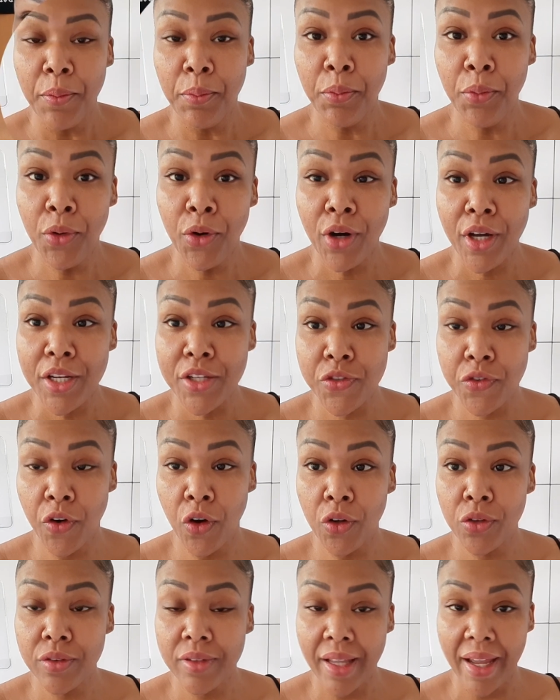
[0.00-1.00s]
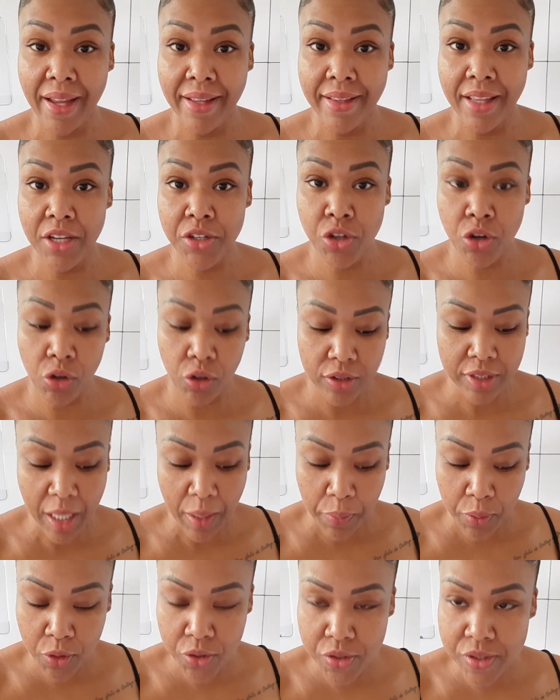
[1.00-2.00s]
Amores, voltei. Deixa eu
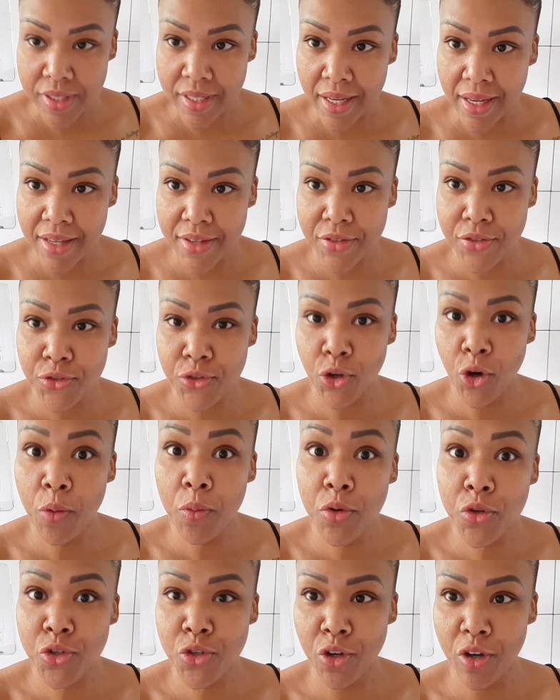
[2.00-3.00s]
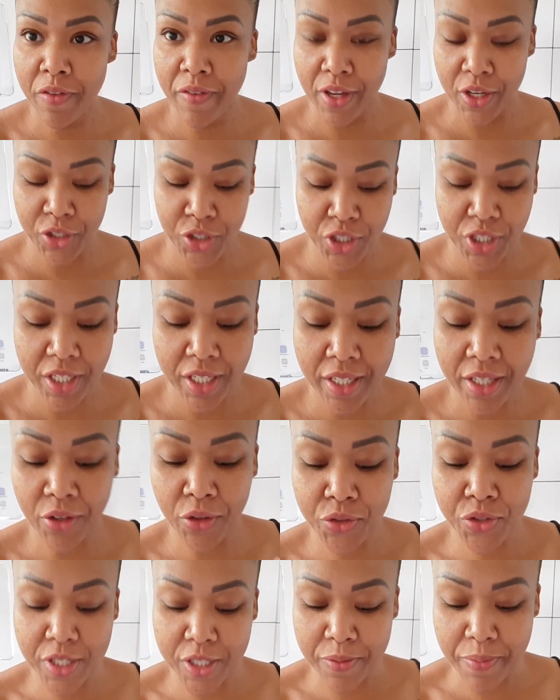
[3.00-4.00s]
contar pra vocês sobre o sorvetinho que
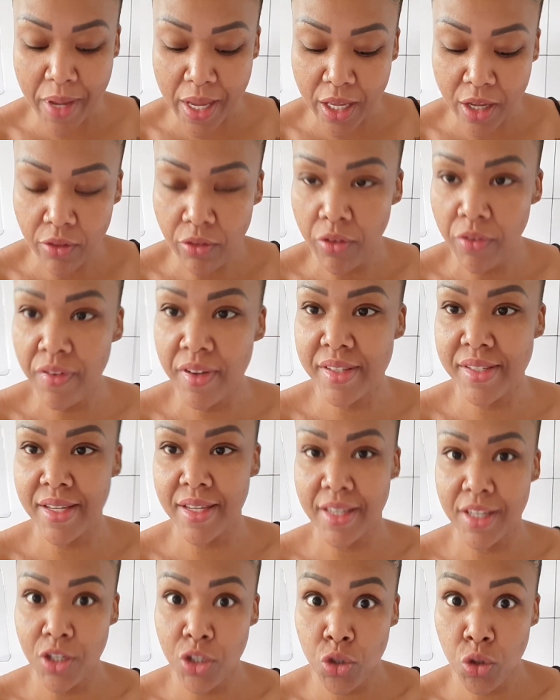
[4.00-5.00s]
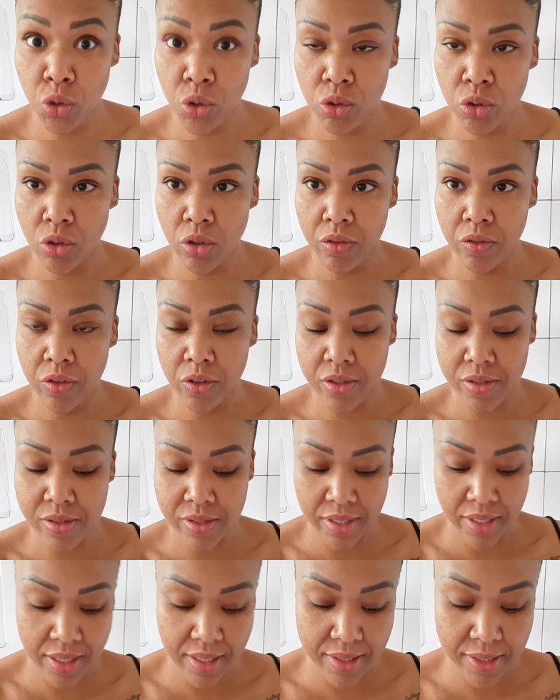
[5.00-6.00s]
eu cismei que eu vou fazer aqui junto com
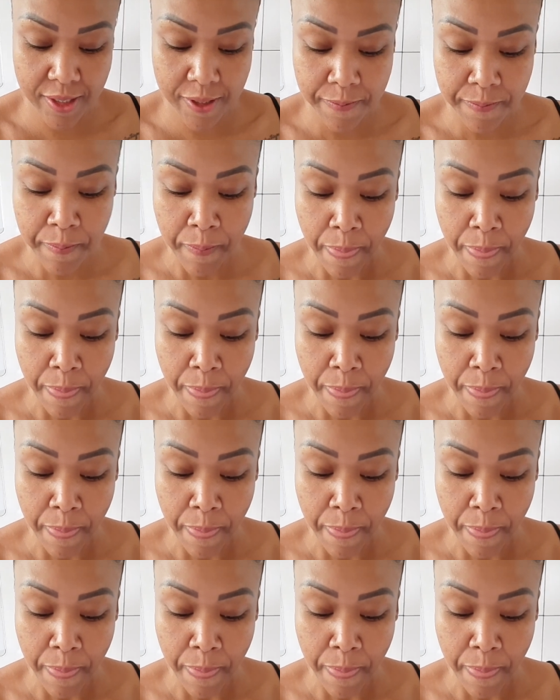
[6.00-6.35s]
vocês.